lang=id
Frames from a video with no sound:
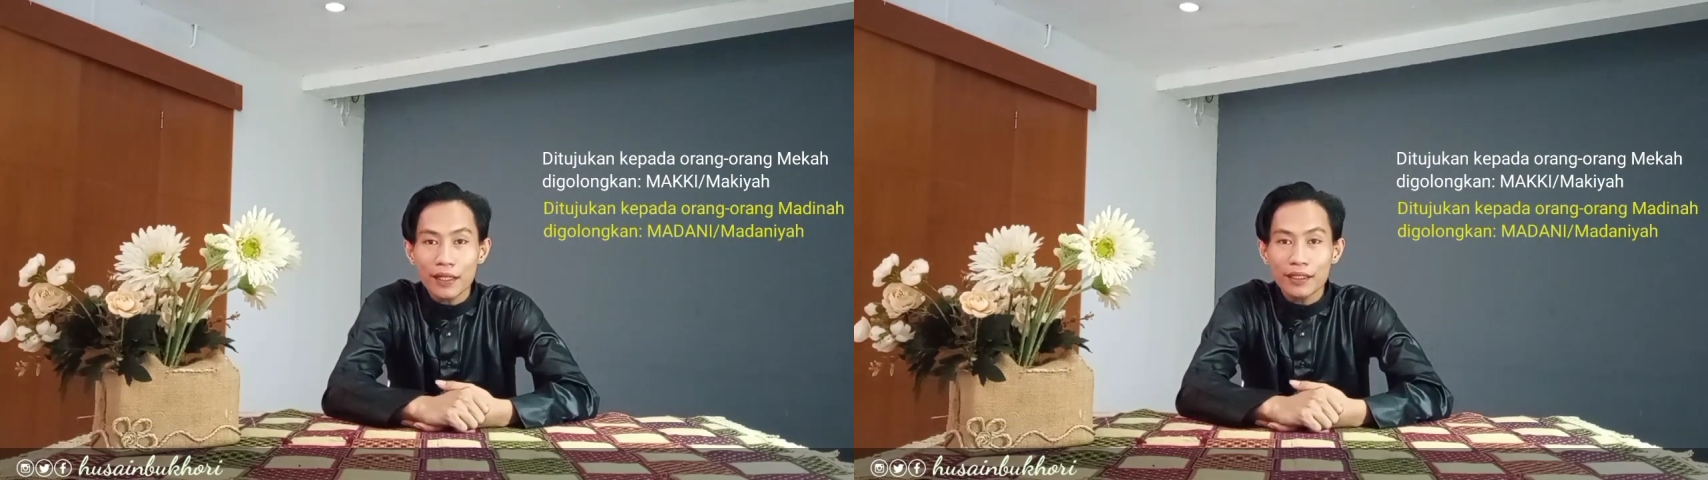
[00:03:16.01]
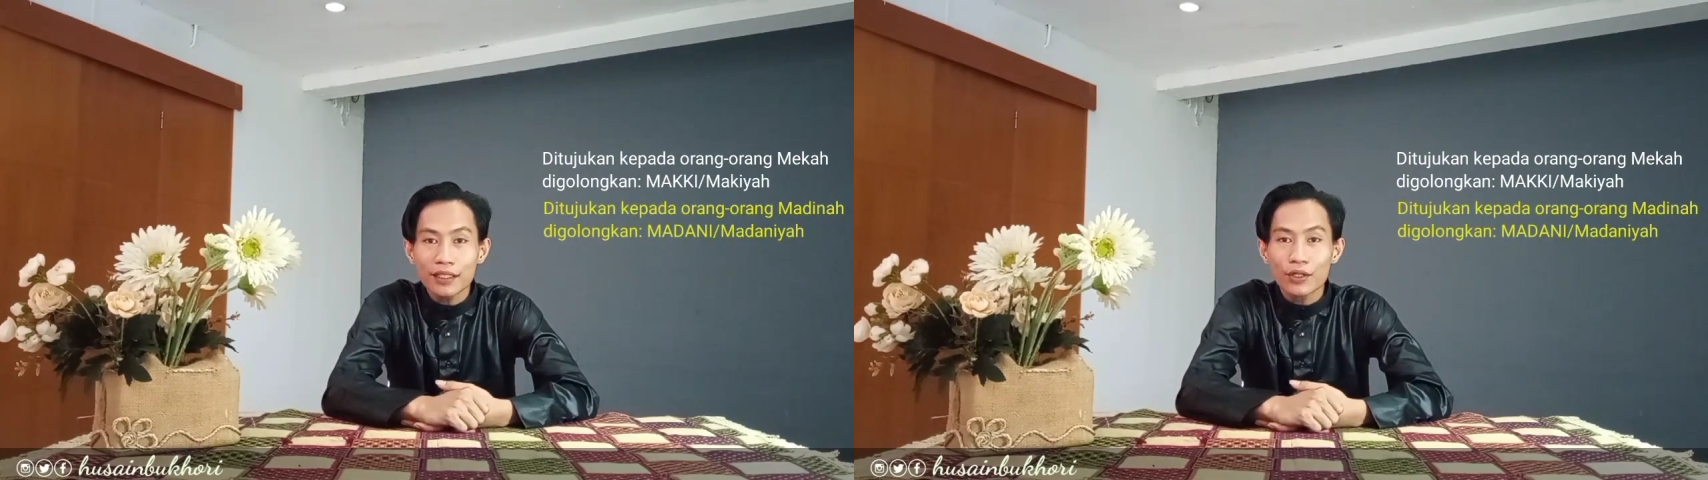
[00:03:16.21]

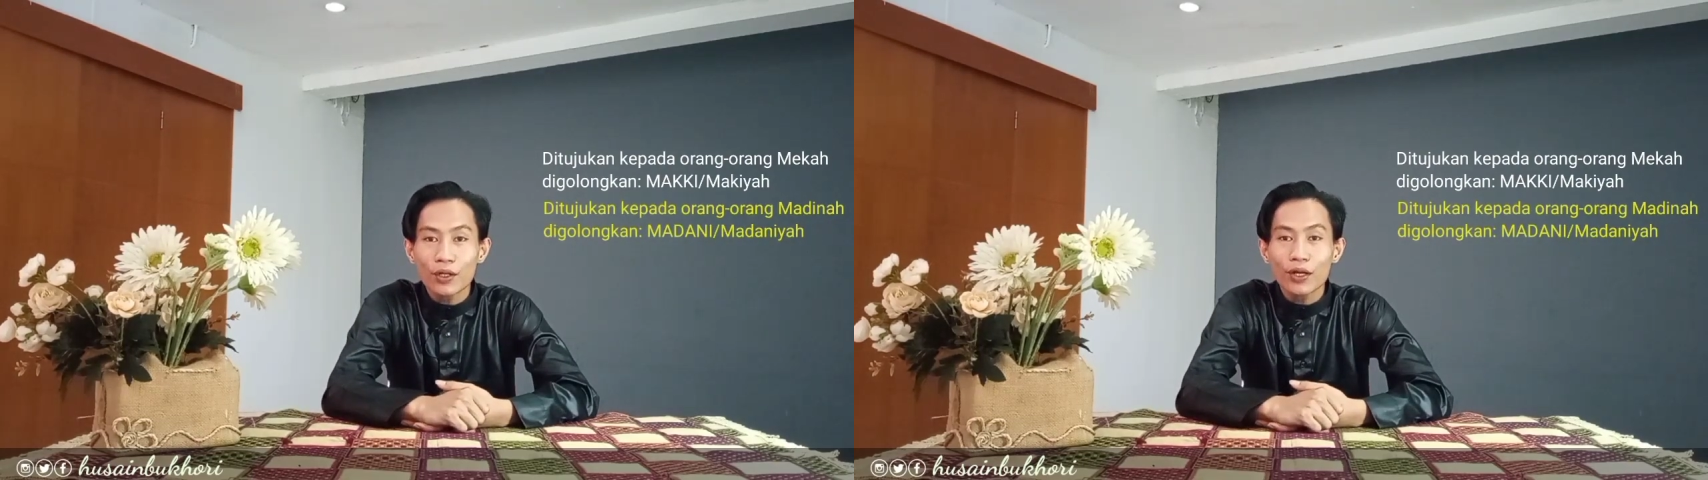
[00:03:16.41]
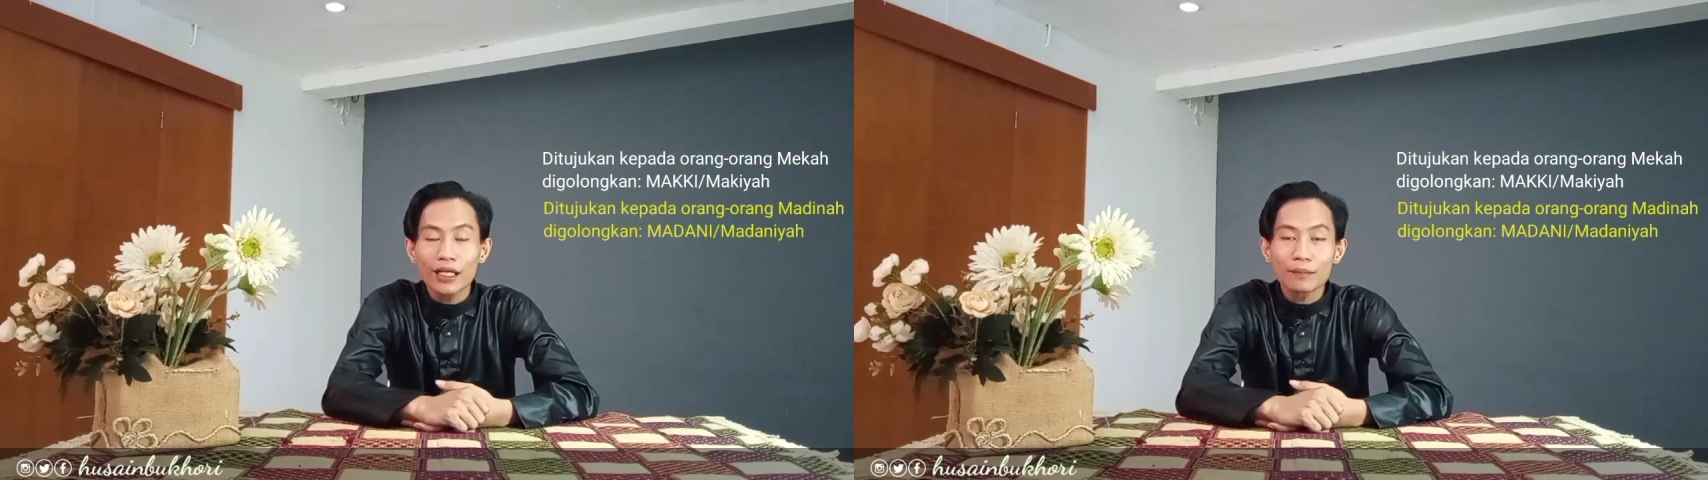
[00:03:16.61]
maka
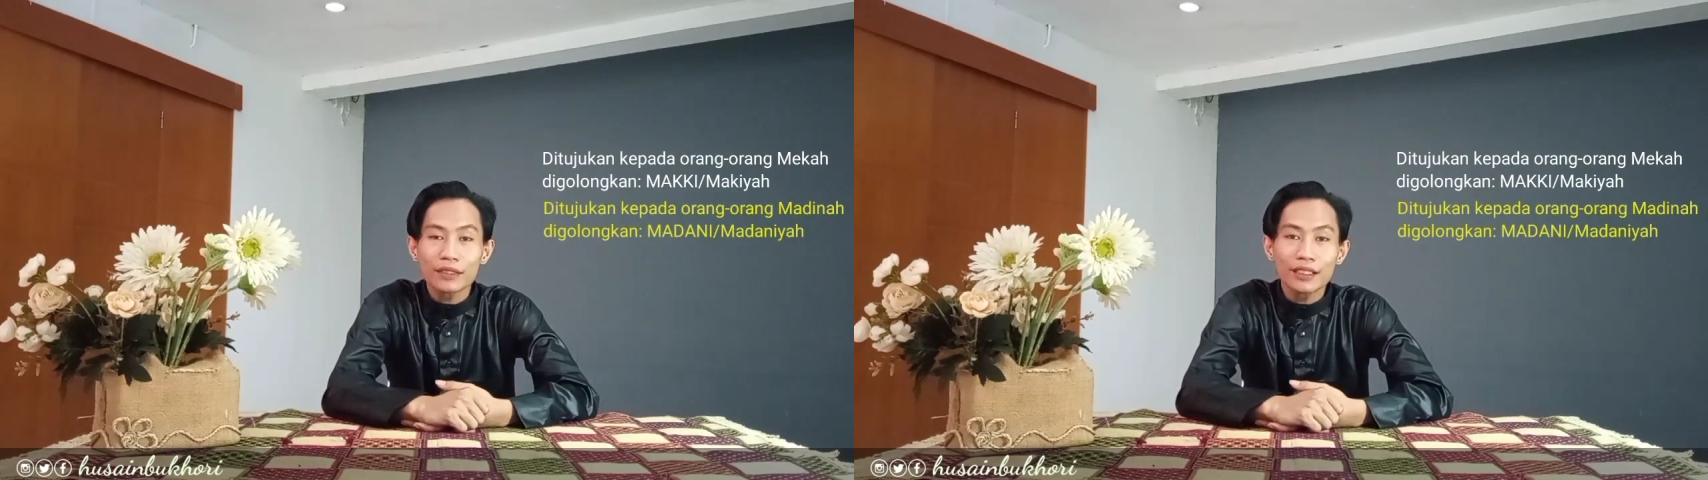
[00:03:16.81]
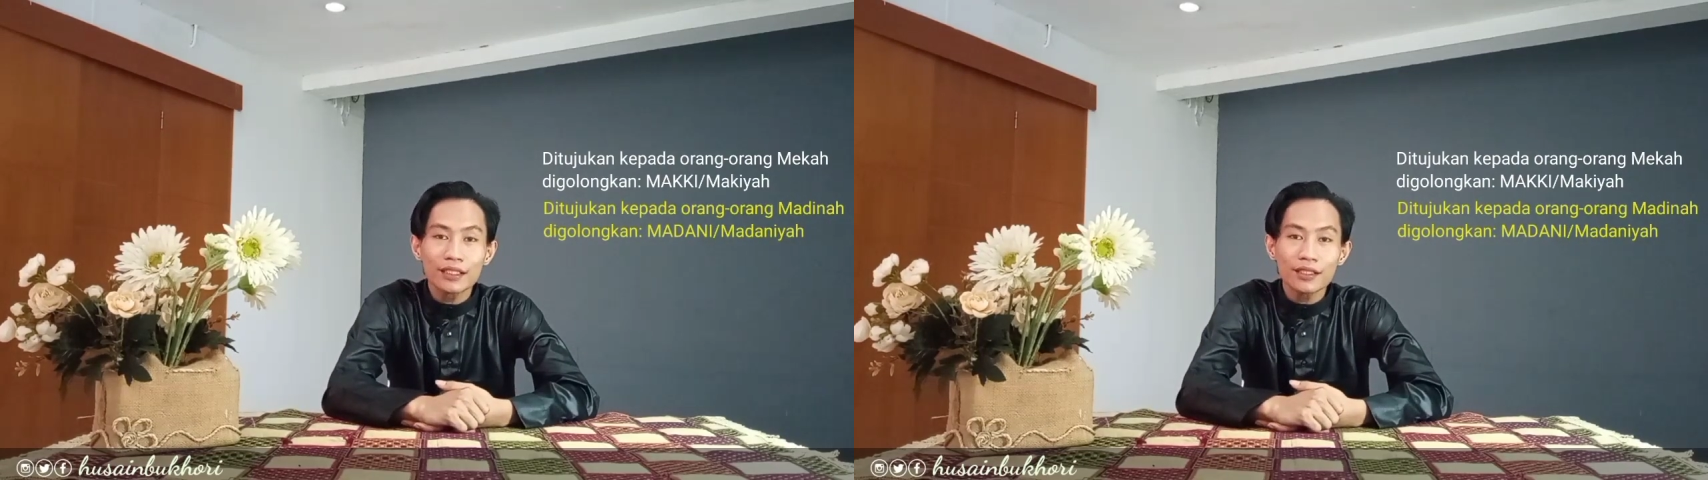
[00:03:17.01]

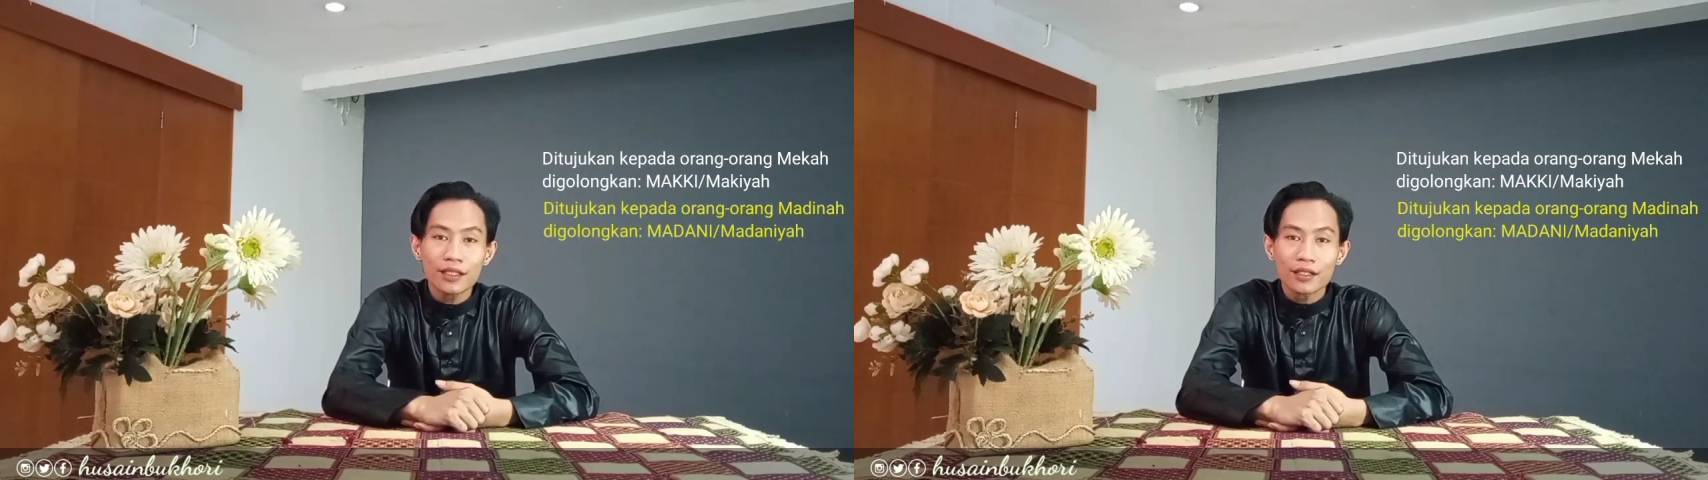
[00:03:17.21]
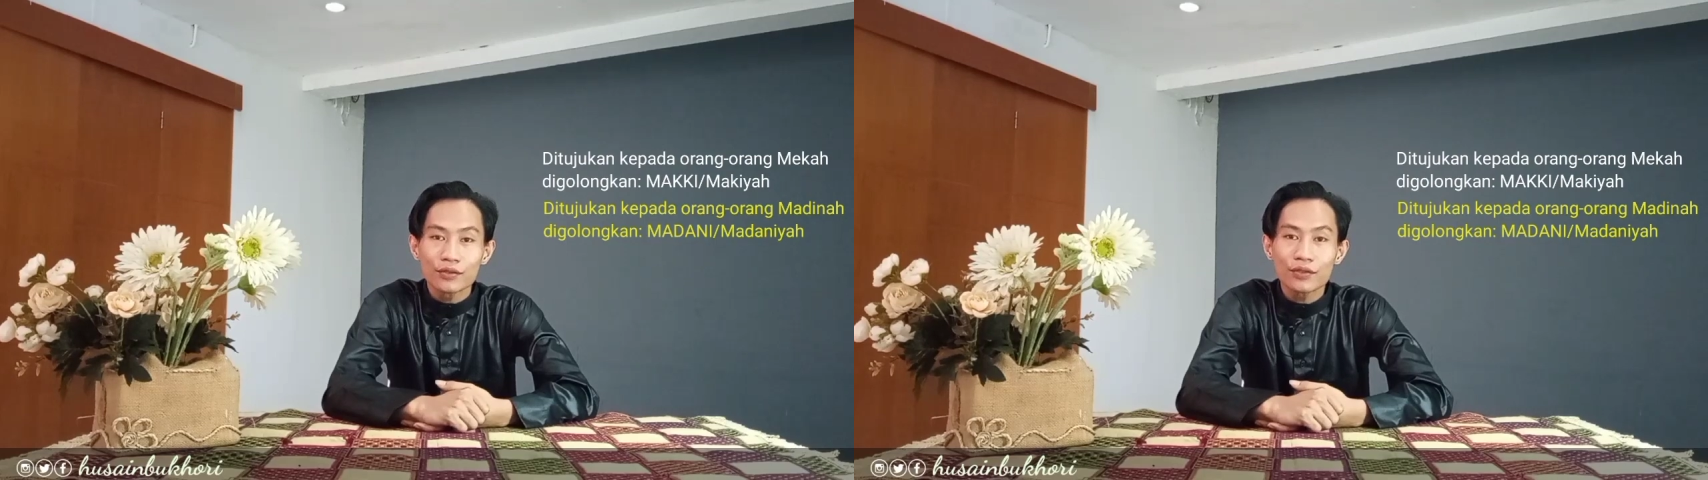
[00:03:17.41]
digolongkan menjadi